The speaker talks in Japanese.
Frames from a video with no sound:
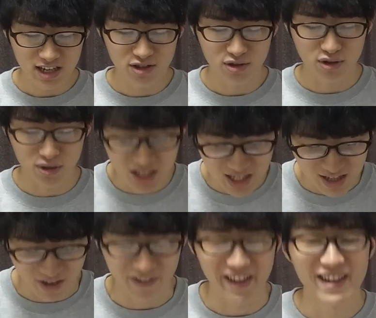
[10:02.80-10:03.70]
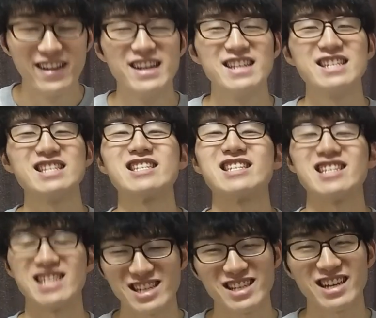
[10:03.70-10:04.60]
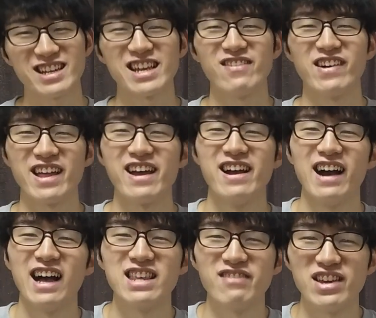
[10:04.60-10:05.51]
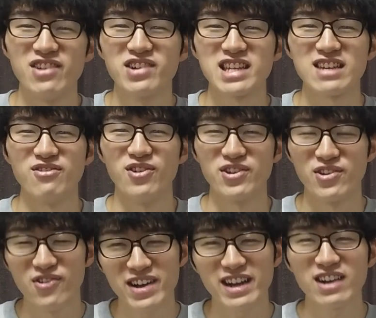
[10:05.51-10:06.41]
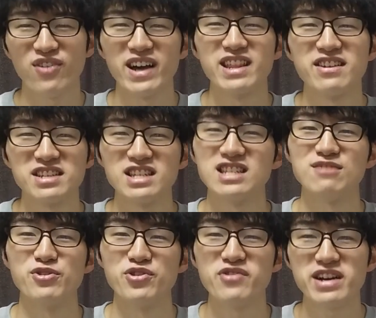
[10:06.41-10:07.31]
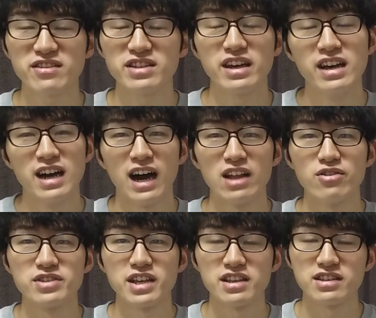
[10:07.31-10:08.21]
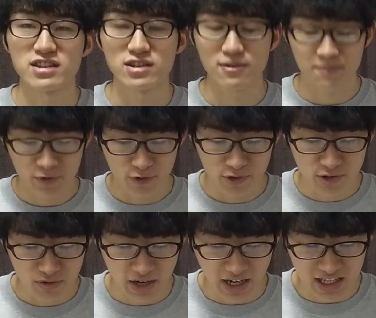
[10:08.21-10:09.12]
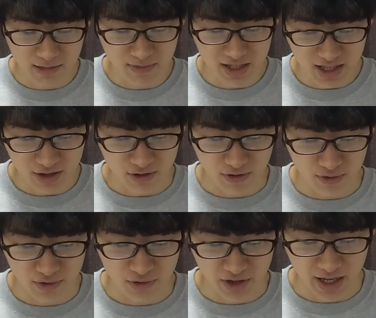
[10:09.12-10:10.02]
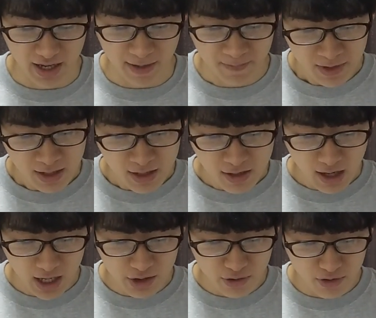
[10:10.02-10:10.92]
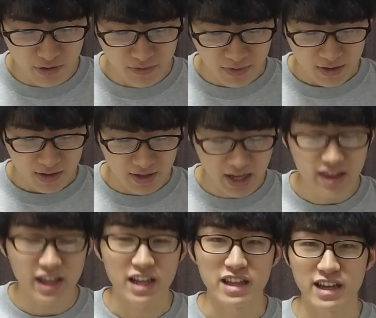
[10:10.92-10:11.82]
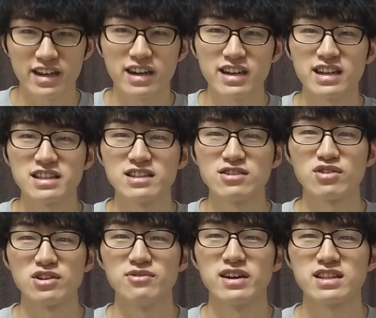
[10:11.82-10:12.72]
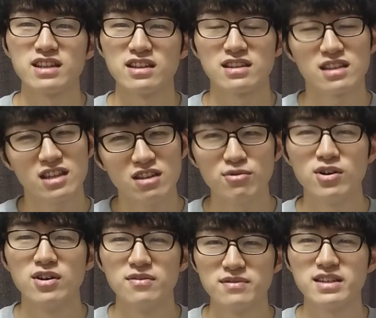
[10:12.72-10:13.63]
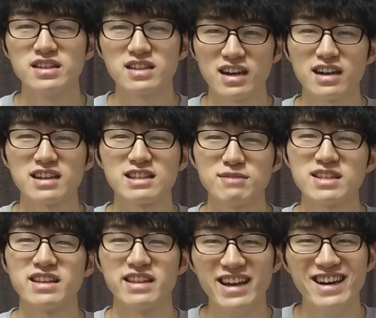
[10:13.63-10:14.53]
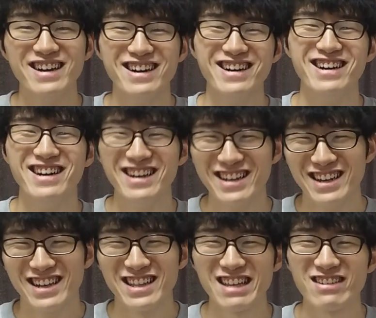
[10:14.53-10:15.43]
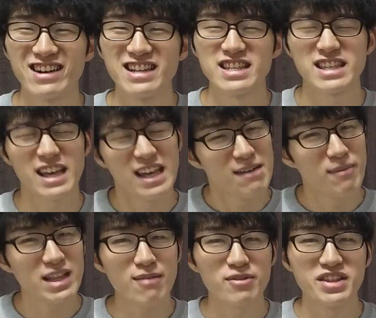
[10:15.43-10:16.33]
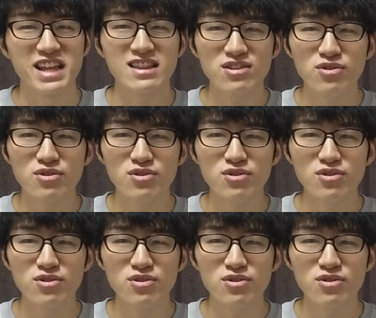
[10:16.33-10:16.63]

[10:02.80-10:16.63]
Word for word: の巨人ということで、進撃、今ね、アニメよんきもようやくファイナルシーズンもようやくね、あの、先日放送が始まったということで、あの、年内にね、完結するとか言われてたんですけども、全然完結しませんね。っていう感じで、まあ多分年